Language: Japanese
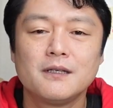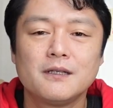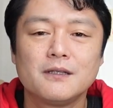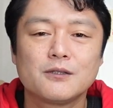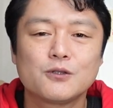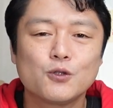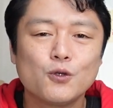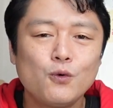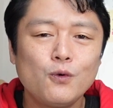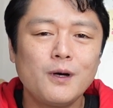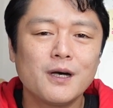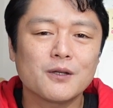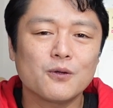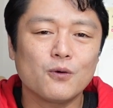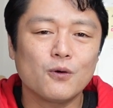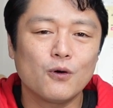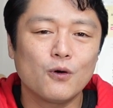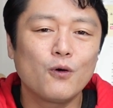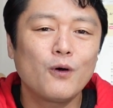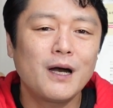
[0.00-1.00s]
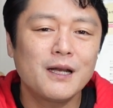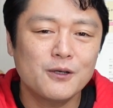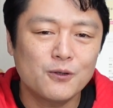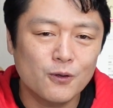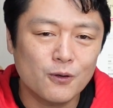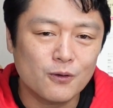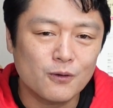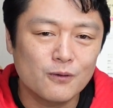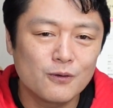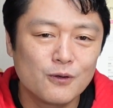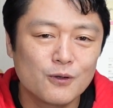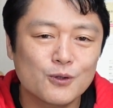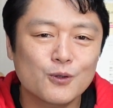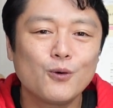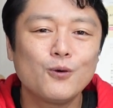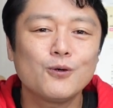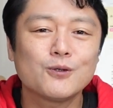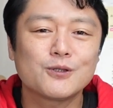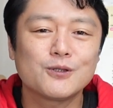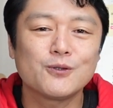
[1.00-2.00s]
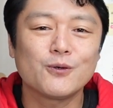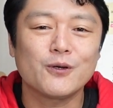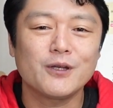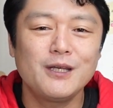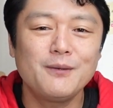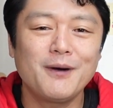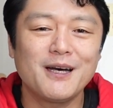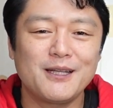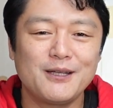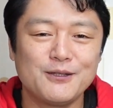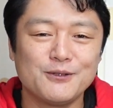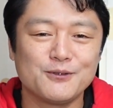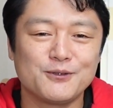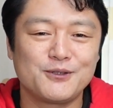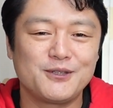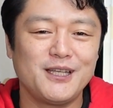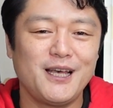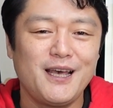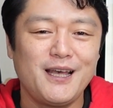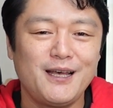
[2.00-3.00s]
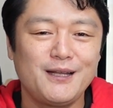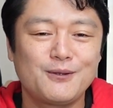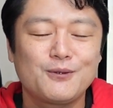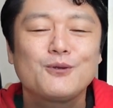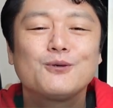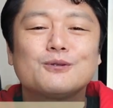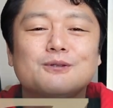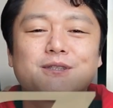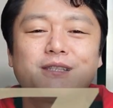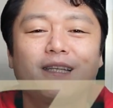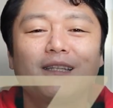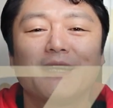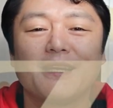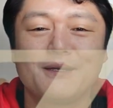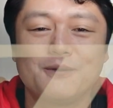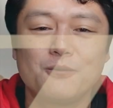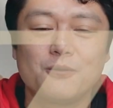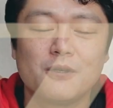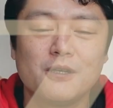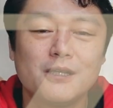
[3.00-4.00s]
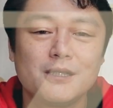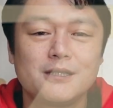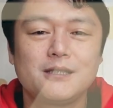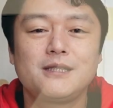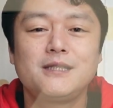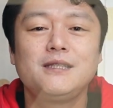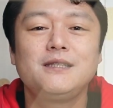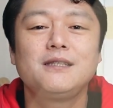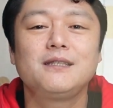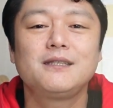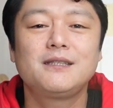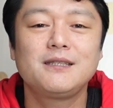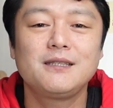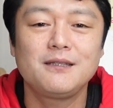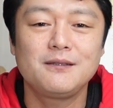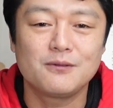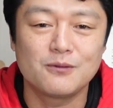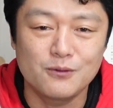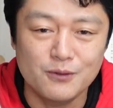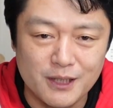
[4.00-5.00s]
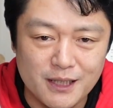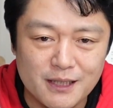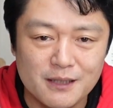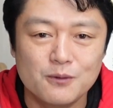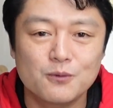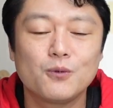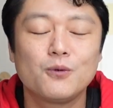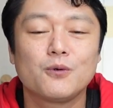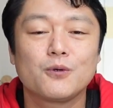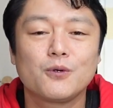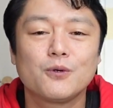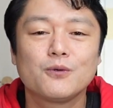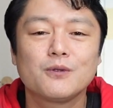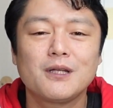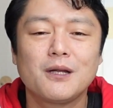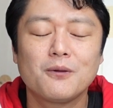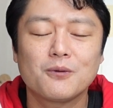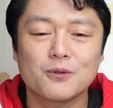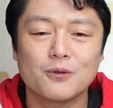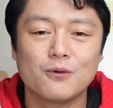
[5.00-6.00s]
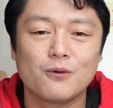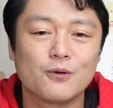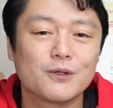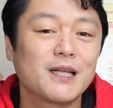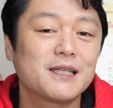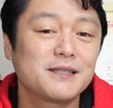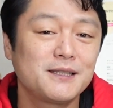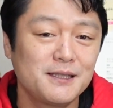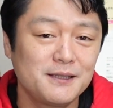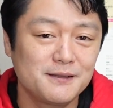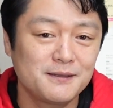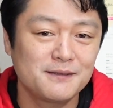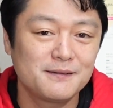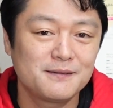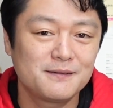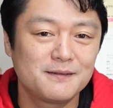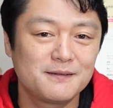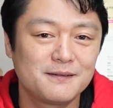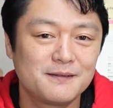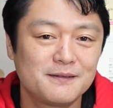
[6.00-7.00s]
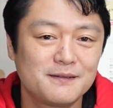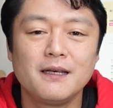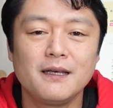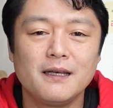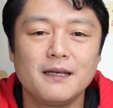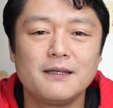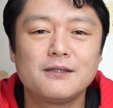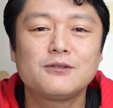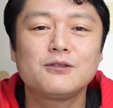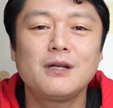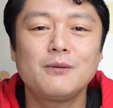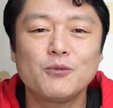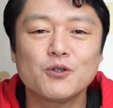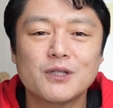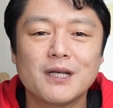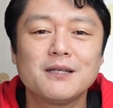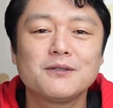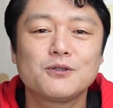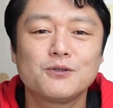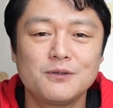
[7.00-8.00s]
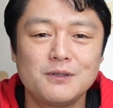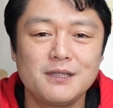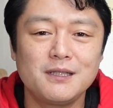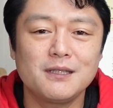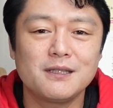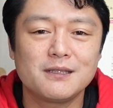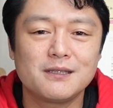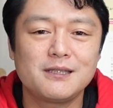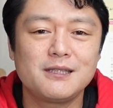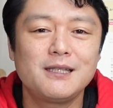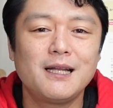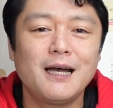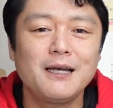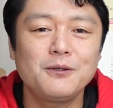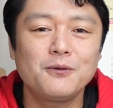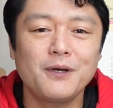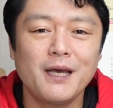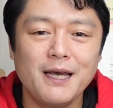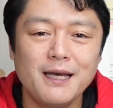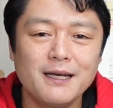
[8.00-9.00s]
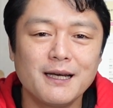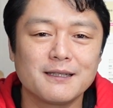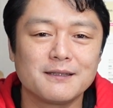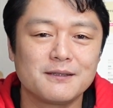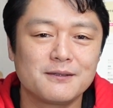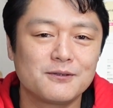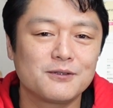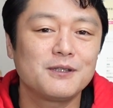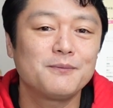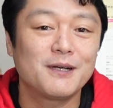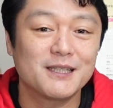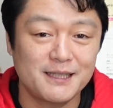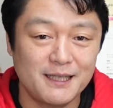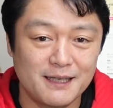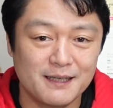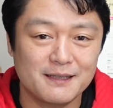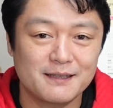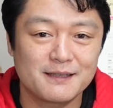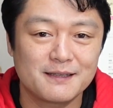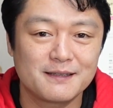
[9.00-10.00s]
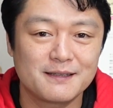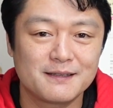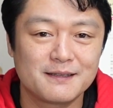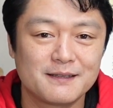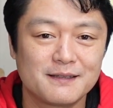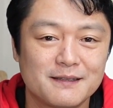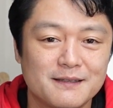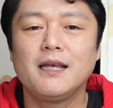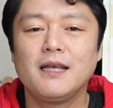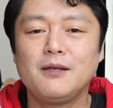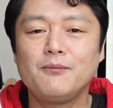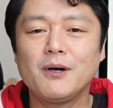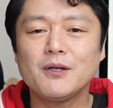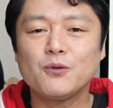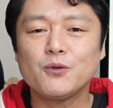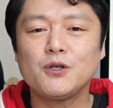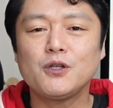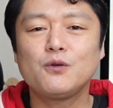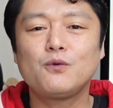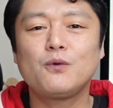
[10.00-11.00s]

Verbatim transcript: 昭和の終わり頃、当時の今でいう Z 世代を新人類と呼んだのと同じです。いずれも単純に時代の変化に過ぎません。今時